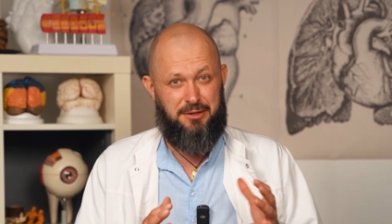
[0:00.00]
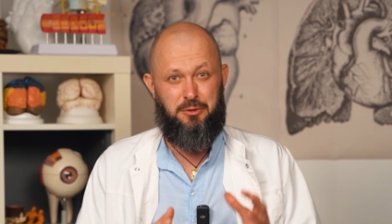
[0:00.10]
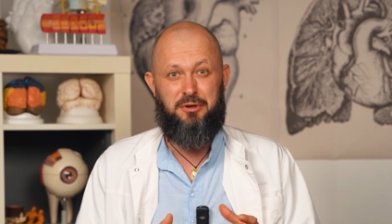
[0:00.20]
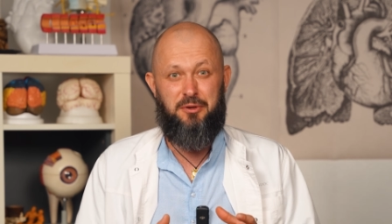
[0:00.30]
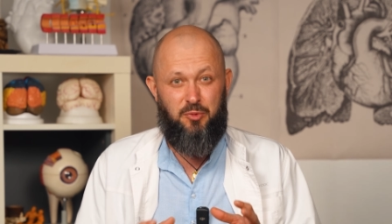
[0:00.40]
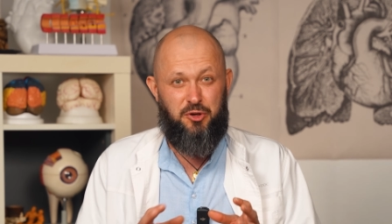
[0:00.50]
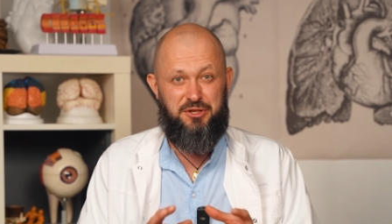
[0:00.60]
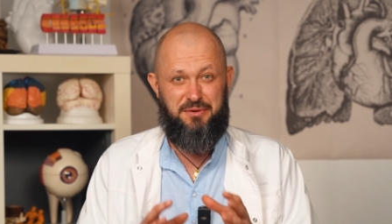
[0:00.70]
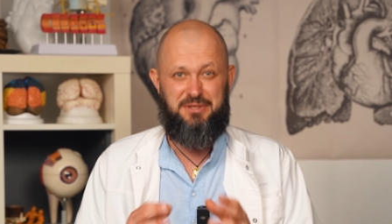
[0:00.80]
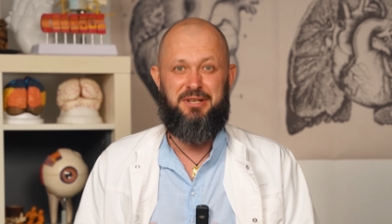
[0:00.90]
которые
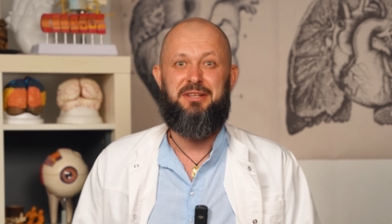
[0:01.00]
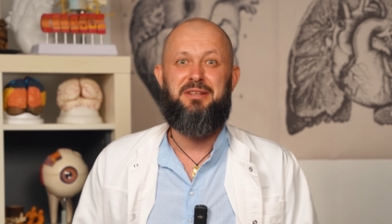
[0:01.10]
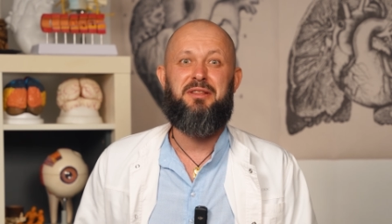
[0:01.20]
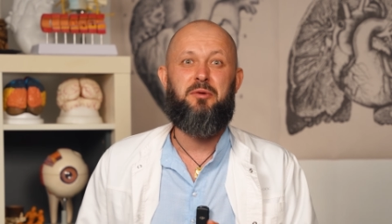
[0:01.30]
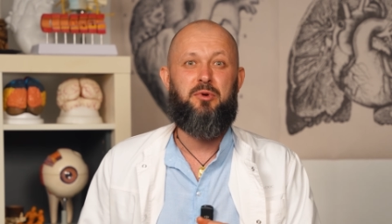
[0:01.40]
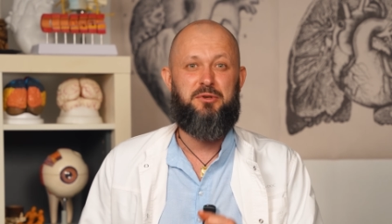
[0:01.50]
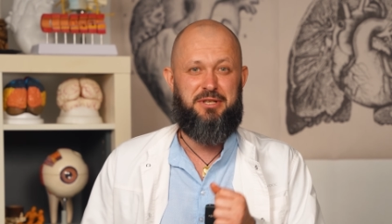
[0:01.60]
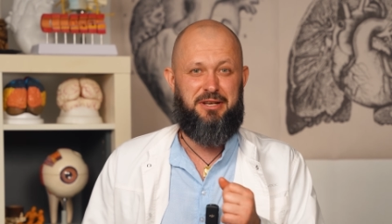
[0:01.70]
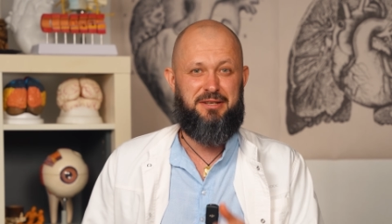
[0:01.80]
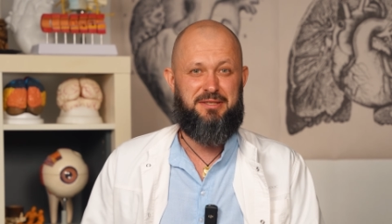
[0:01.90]
можно встретить на
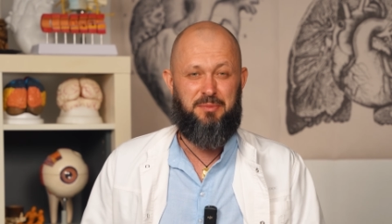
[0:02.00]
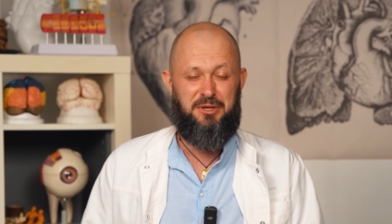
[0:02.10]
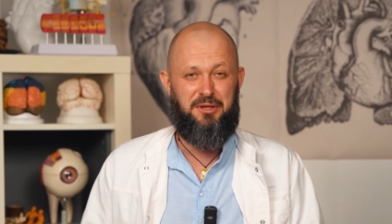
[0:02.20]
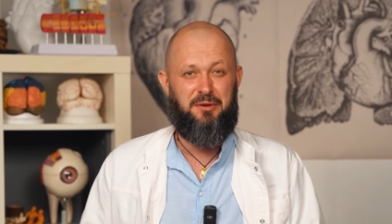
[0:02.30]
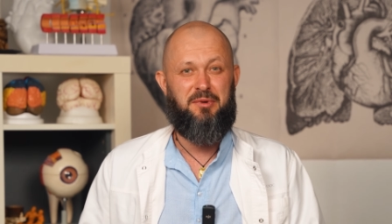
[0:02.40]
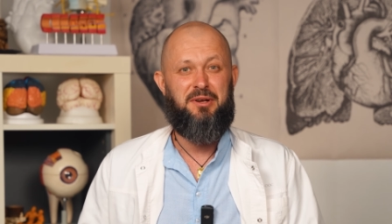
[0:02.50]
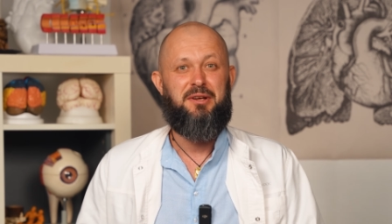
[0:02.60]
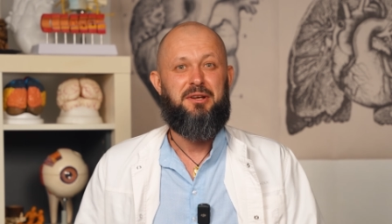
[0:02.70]
брусках с мылом,